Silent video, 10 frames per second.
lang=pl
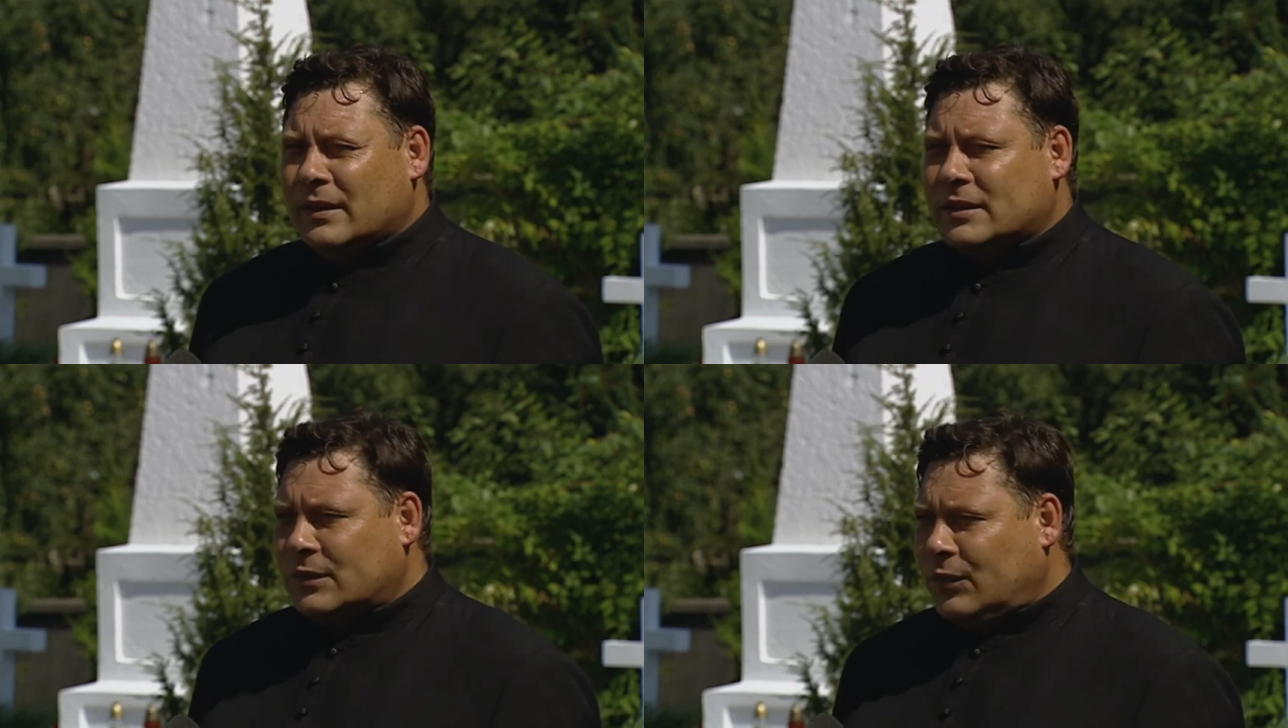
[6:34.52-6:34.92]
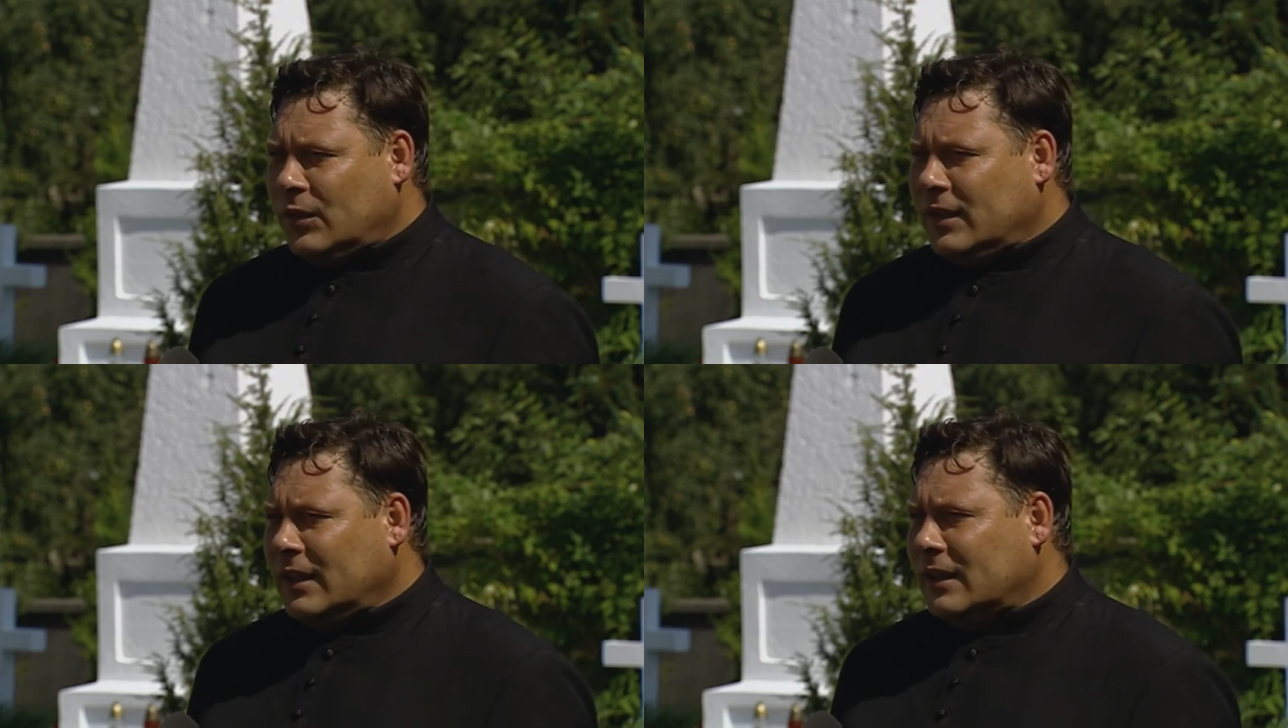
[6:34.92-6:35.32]

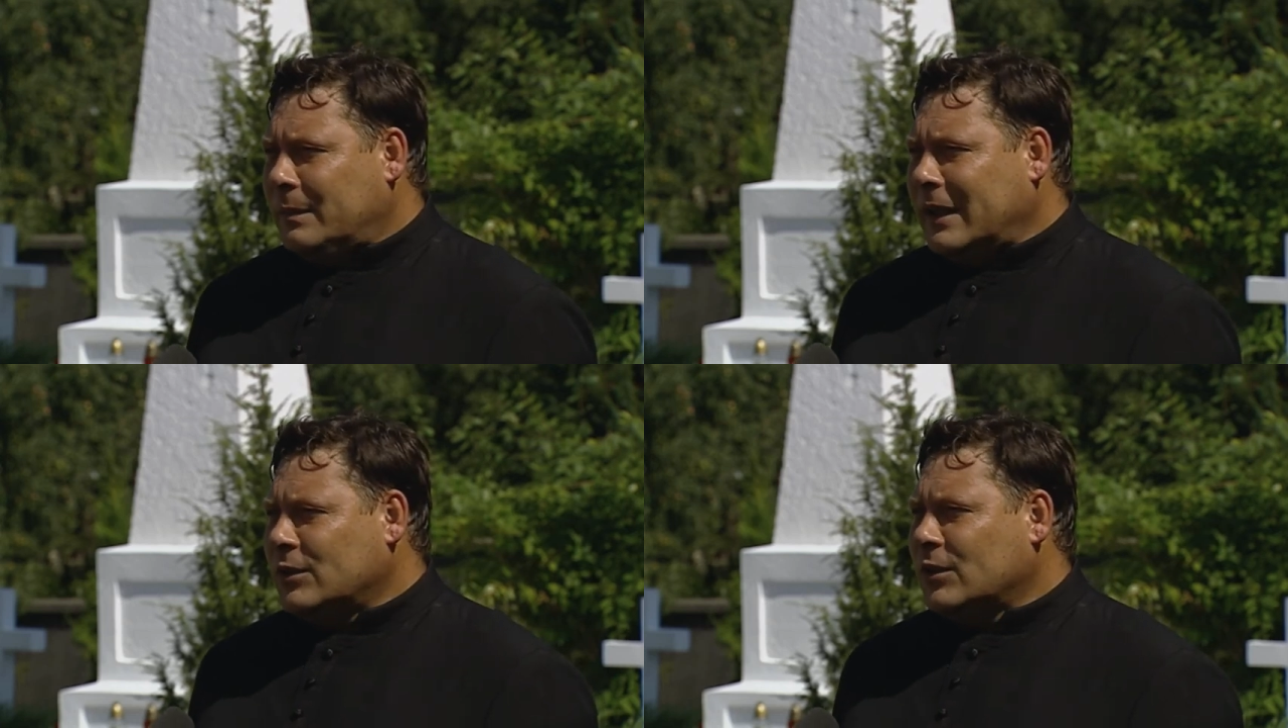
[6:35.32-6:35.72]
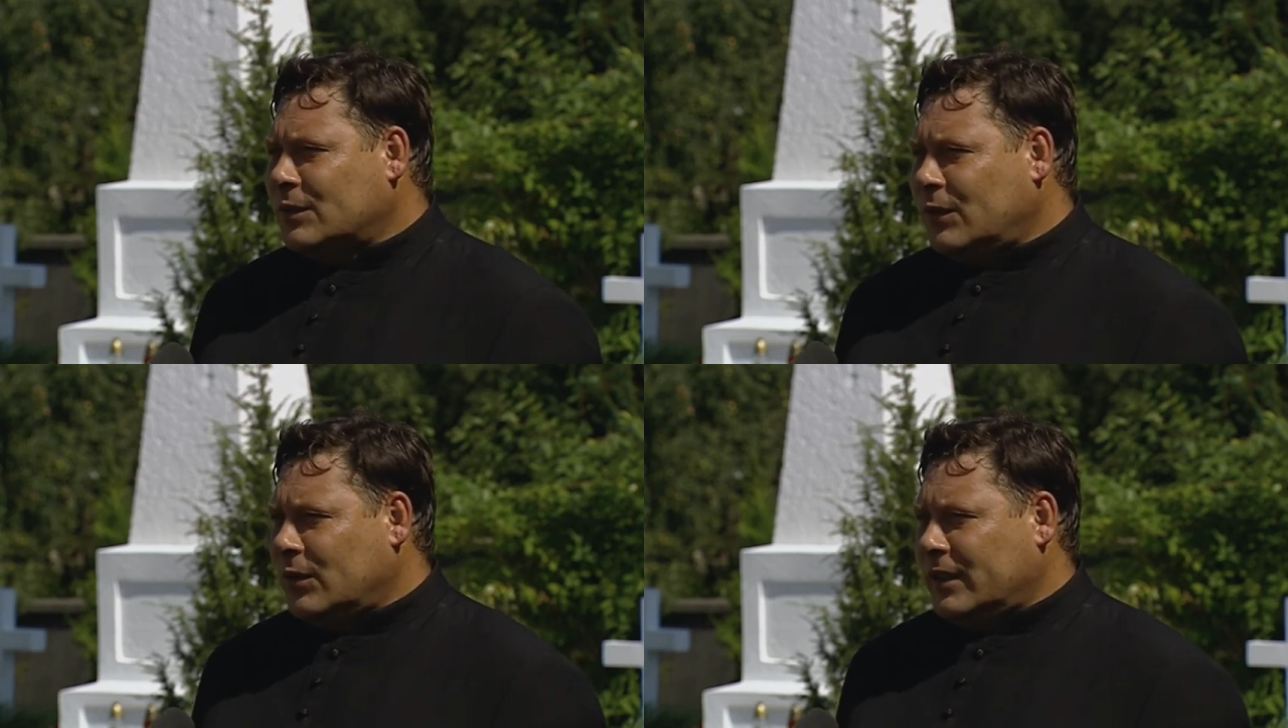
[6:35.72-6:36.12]
swoi dbać o
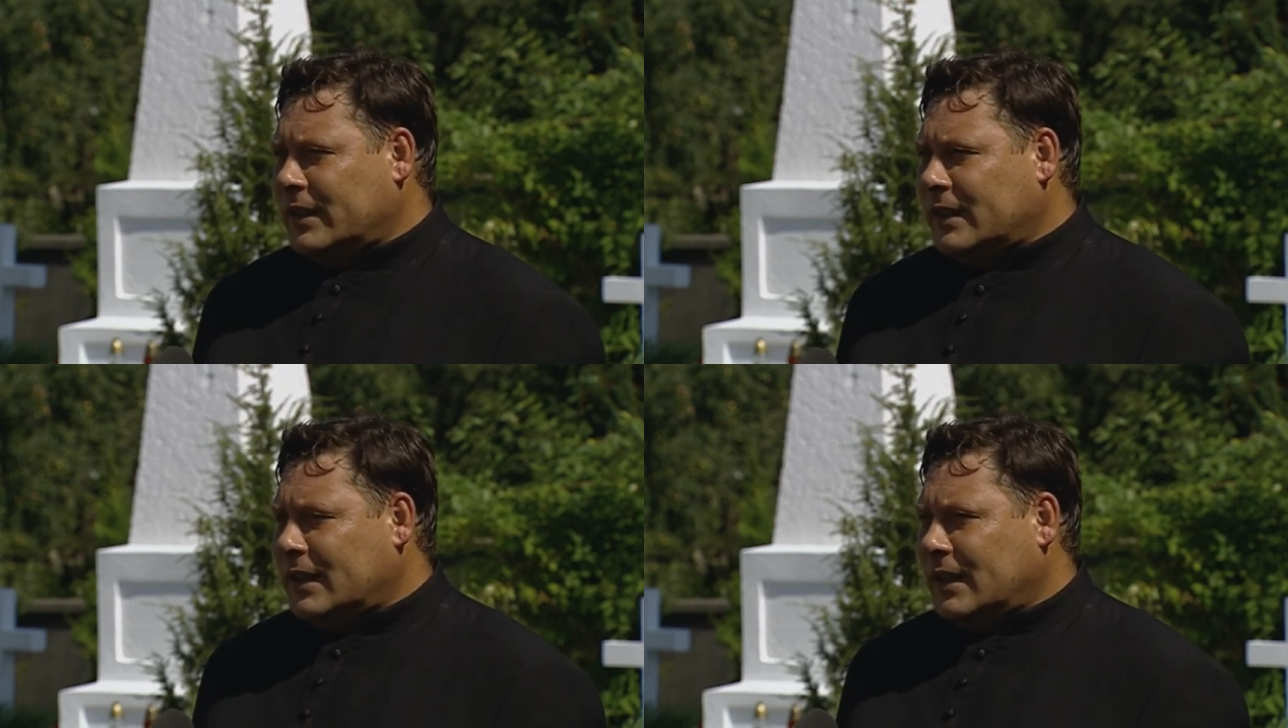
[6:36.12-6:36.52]
swoich.